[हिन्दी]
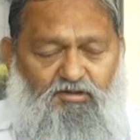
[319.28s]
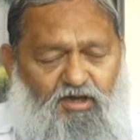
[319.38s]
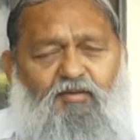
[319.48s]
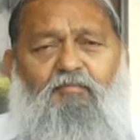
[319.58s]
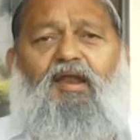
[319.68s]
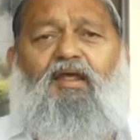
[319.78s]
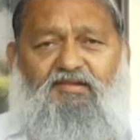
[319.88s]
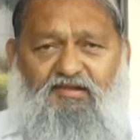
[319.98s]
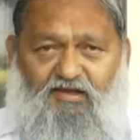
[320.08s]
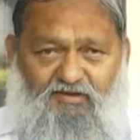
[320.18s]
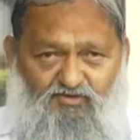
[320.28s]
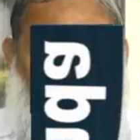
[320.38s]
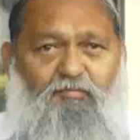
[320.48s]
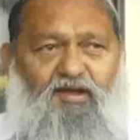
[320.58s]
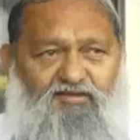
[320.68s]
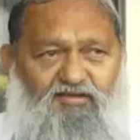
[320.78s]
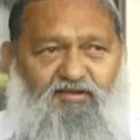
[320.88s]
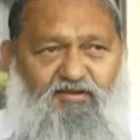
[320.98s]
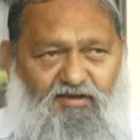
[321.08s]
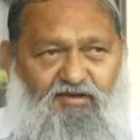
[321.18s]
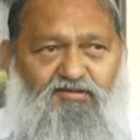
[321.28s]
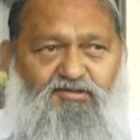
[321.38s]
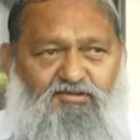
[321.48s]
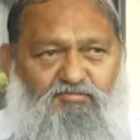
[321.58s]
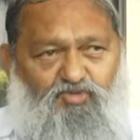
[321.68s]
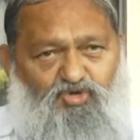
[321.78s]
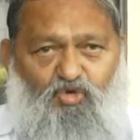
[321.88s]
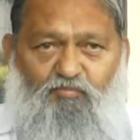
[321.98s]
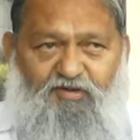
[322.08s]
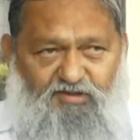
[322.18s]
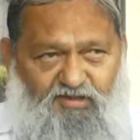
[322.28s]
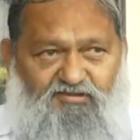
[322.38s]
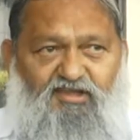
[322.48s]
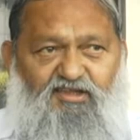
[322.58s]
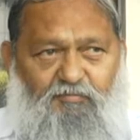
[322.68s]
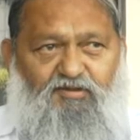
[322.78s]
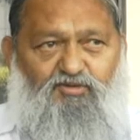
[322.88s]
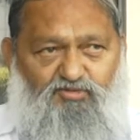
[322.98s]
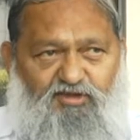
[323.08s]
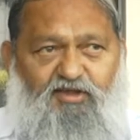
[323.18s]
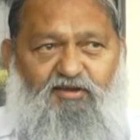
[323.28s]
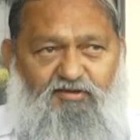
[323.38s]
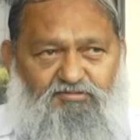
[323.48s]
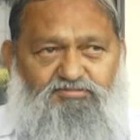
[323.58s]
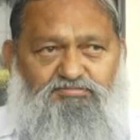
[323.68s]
नहीं मैंने अधिकारियों से बात की है मुझे उम्मीद है जल्दी बंद हो जाएंगे